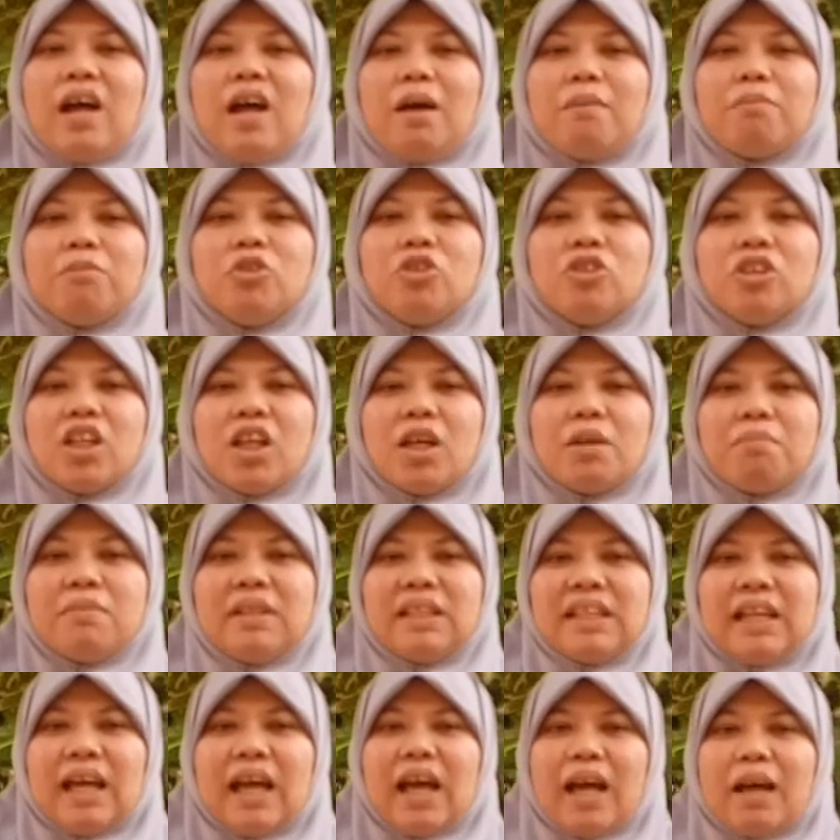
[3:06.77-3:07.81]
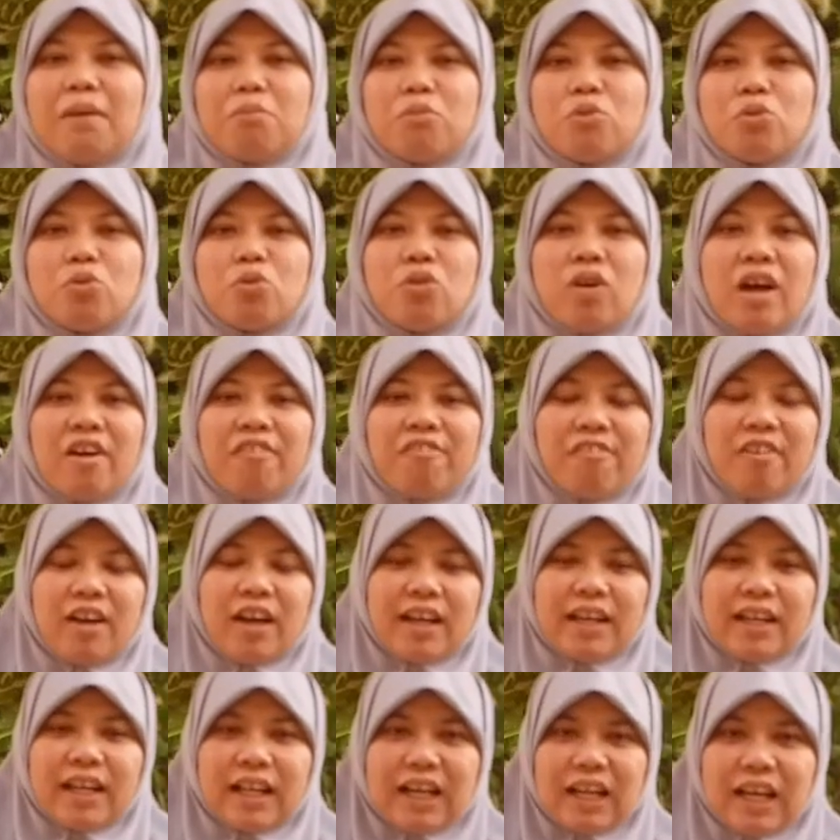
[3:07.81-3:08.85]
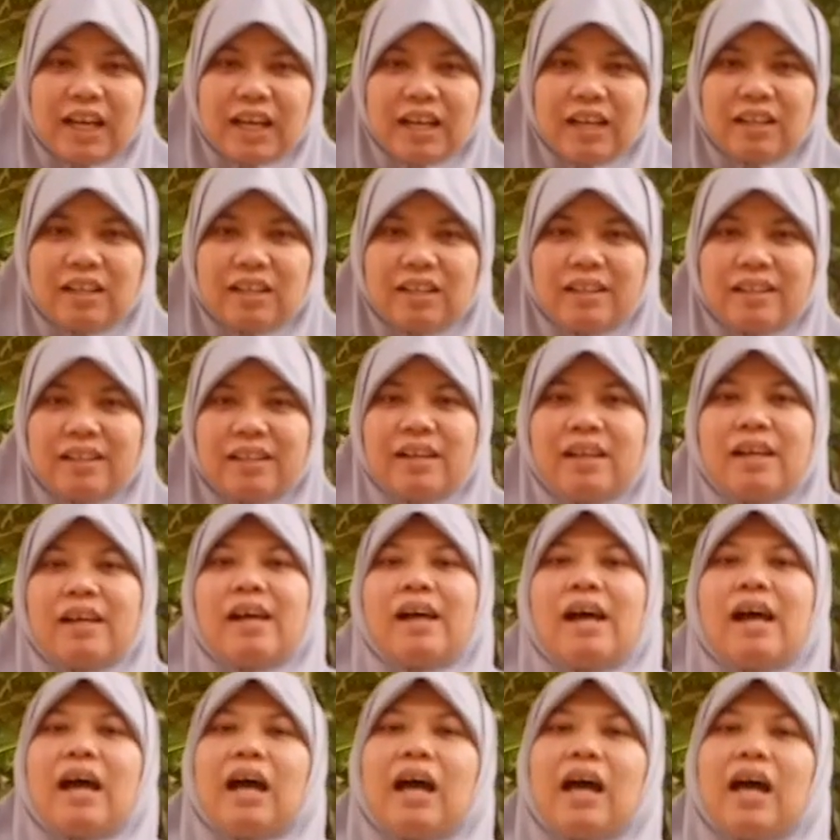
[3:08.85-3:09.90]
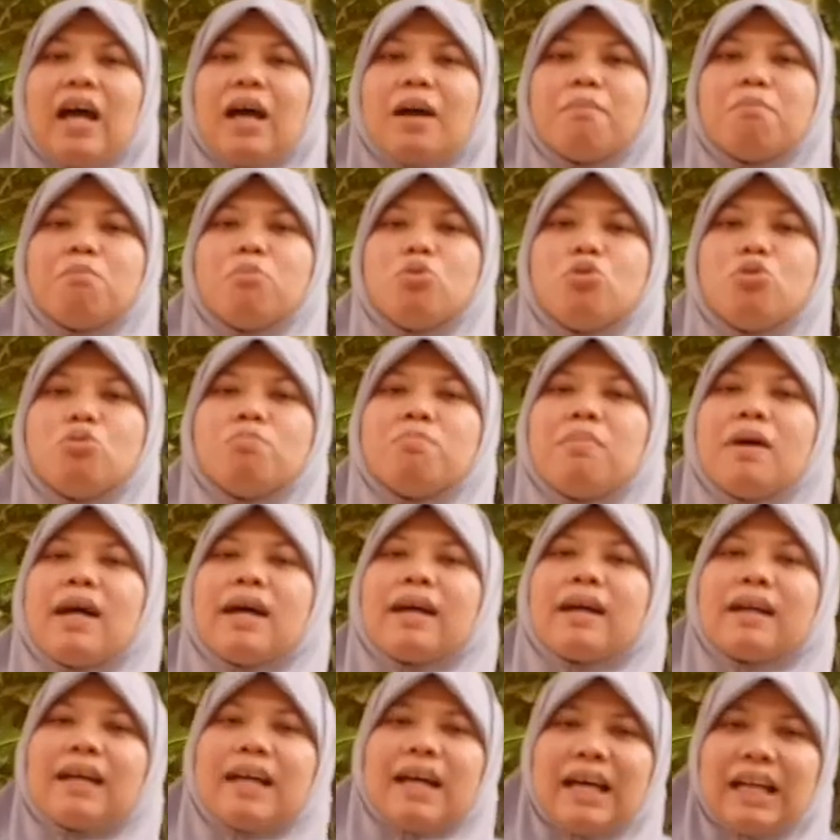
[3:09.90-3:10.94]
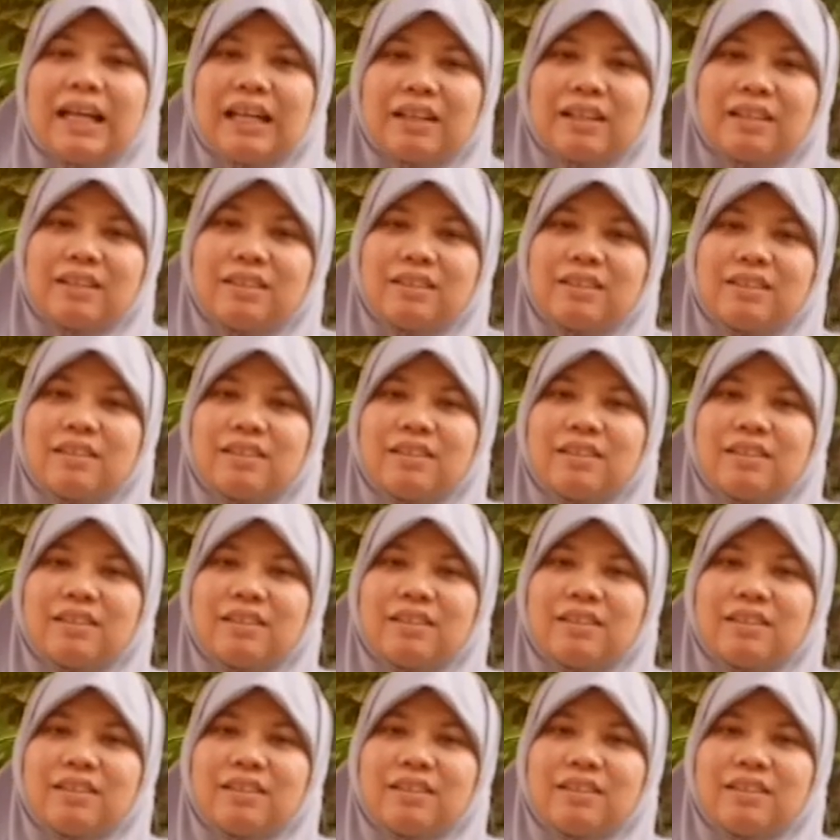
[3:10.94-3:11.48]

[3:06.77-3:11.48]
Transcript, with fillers: Abdullah bin Abu Kuhafah adalah Abu Bakar.